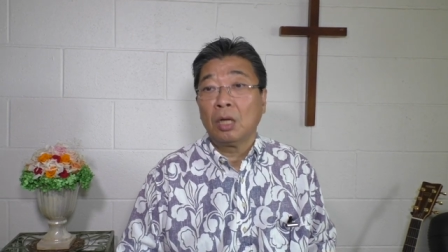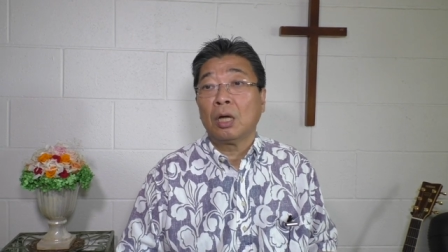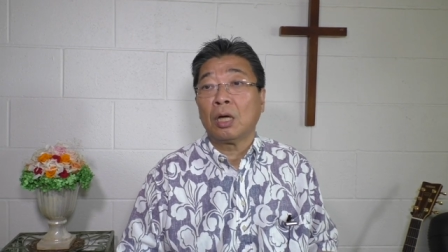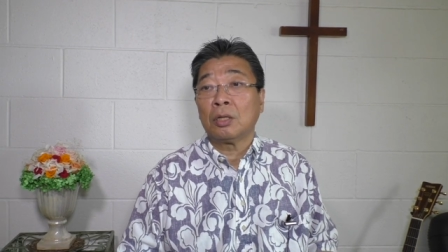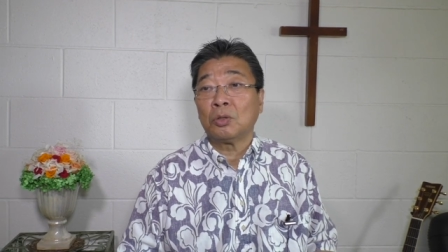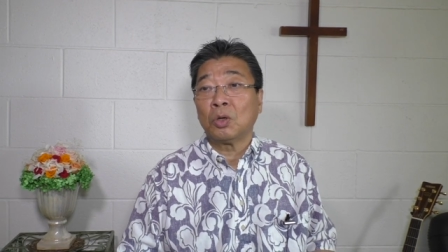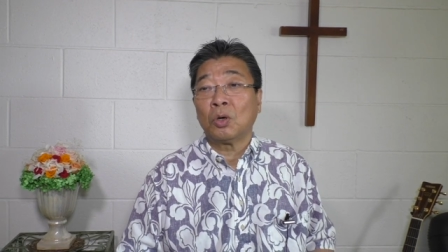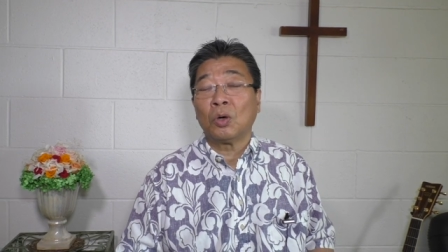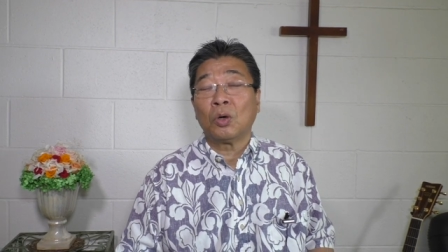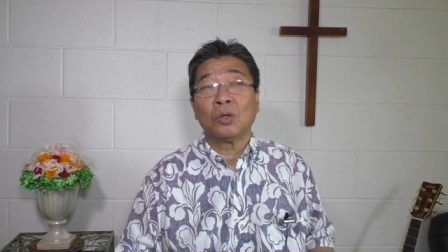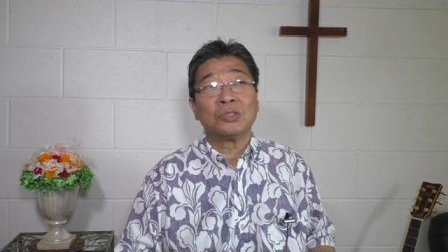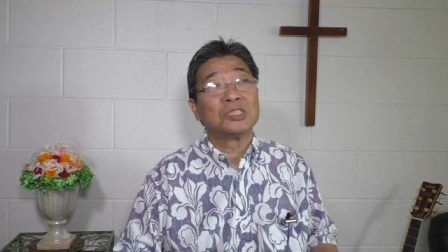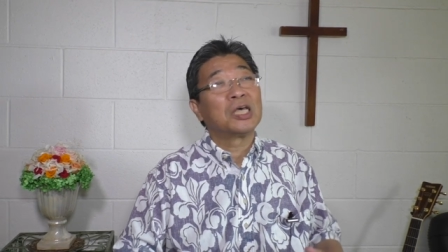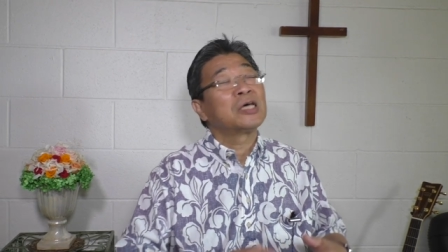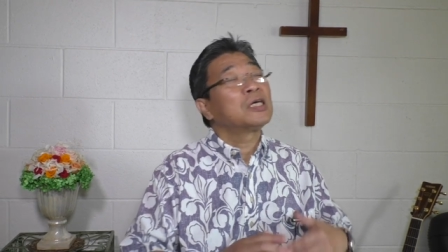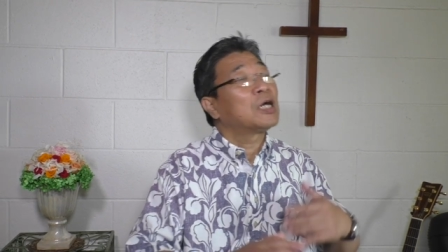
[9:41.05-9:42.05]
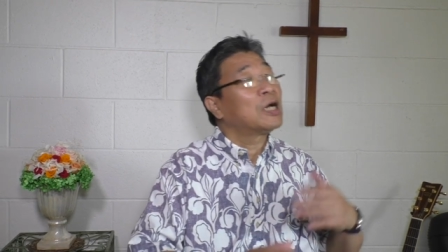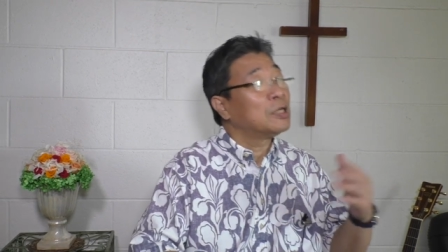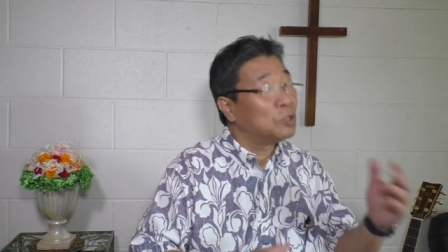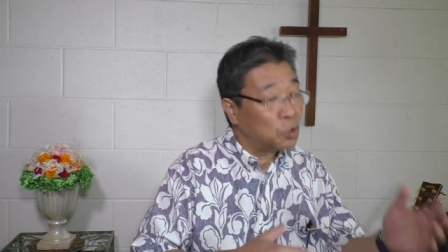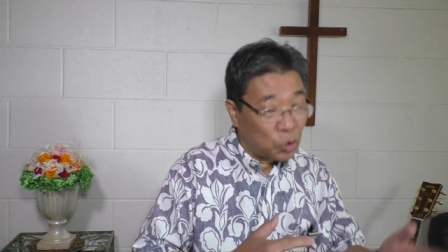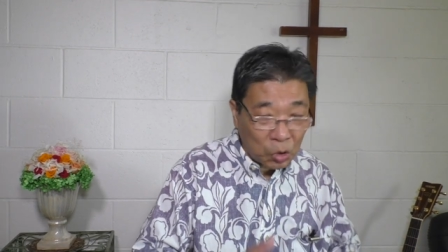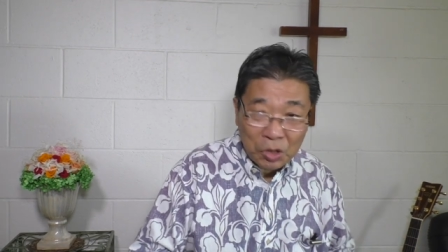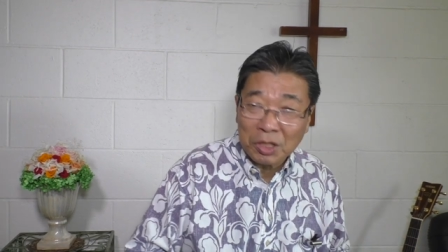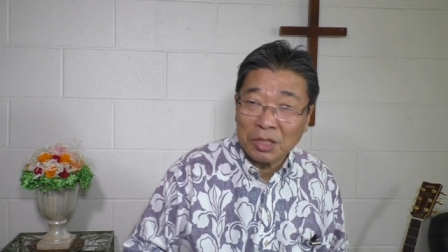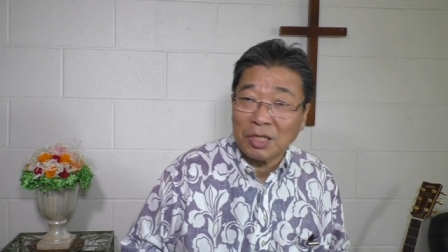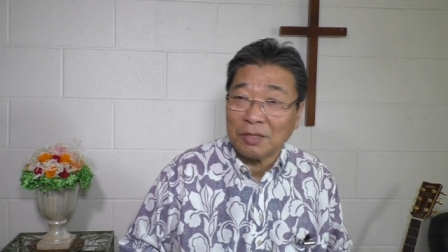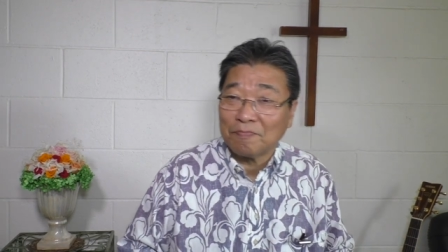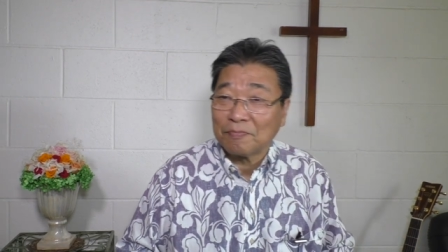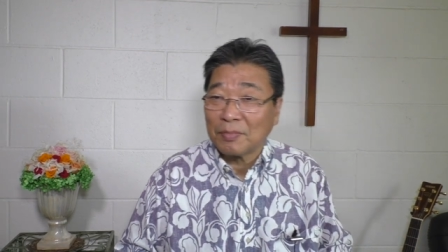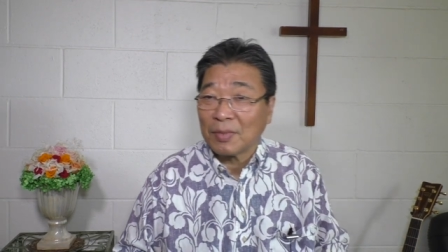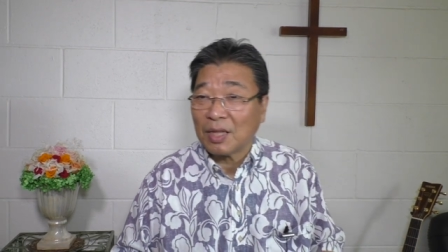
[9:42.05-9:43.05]
あの前回の時
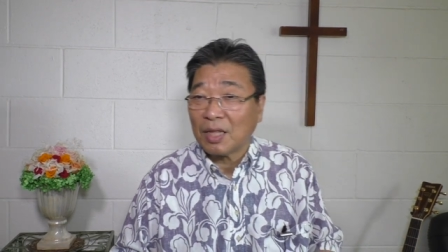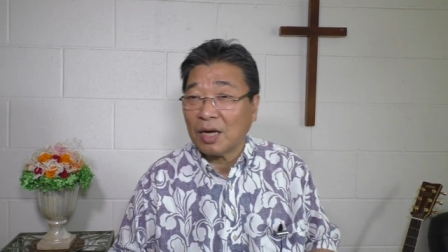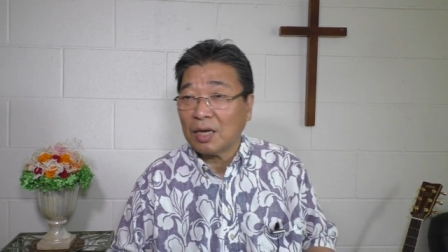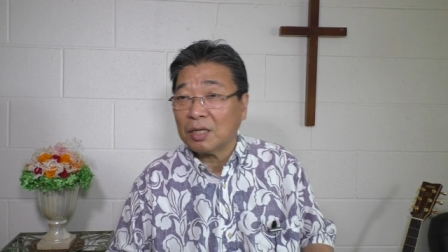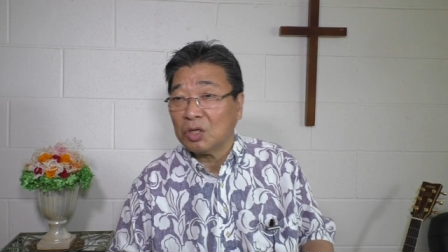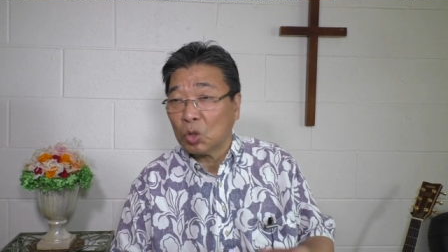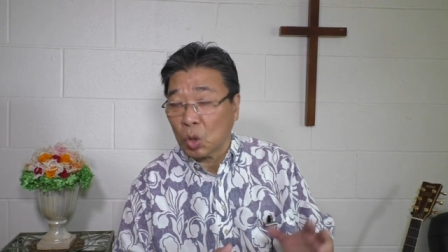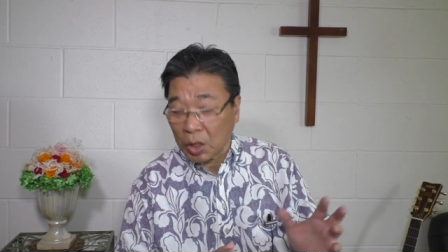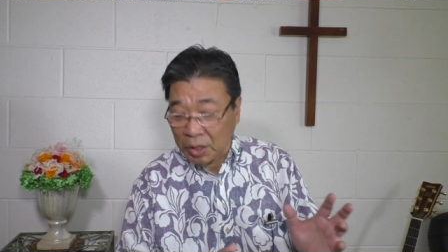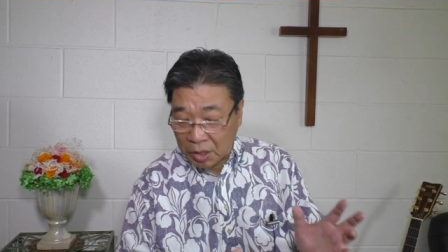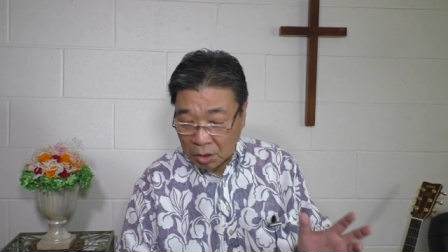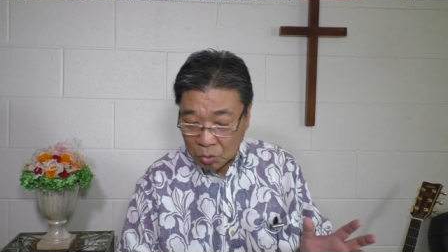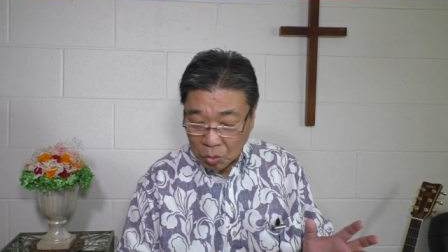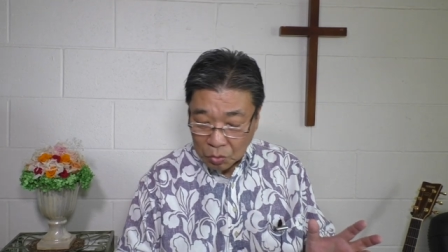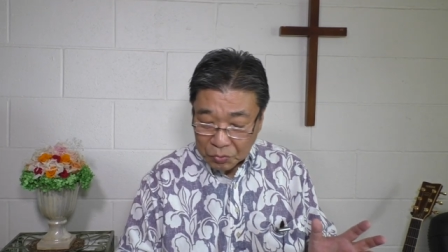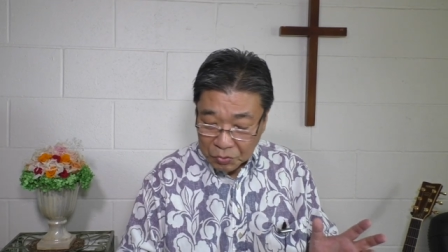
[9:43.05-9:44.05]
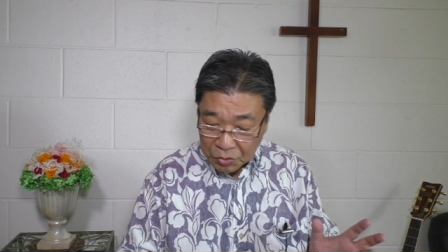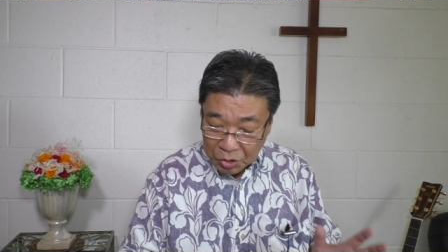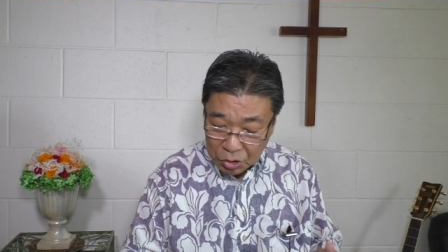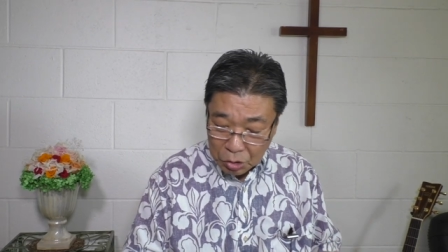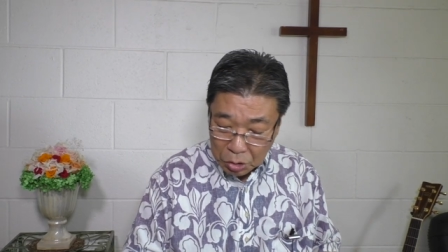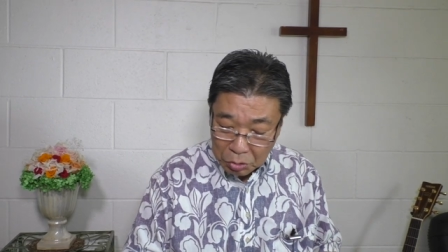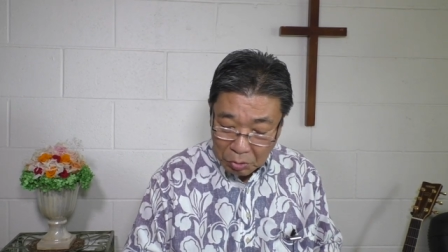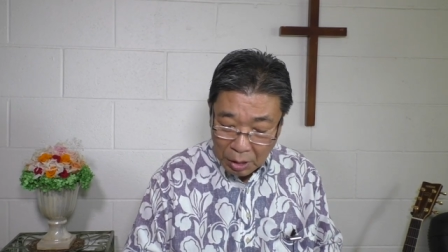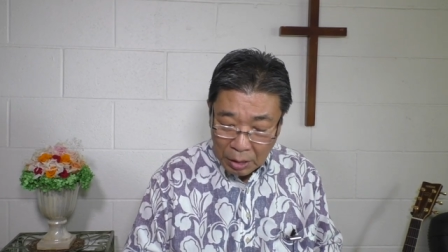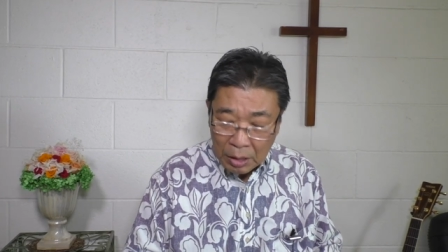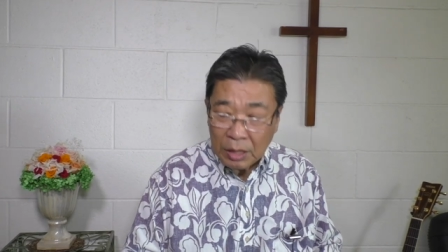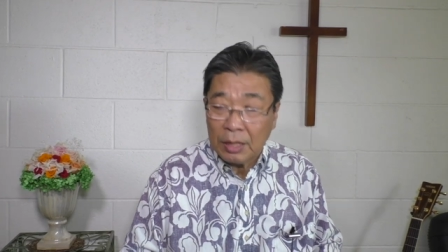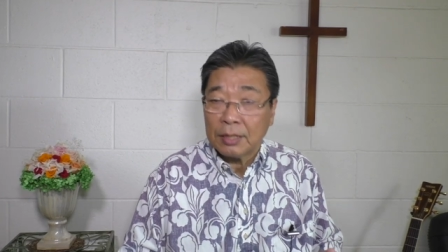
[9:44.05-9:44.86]
にやはりヨハネの福音書には「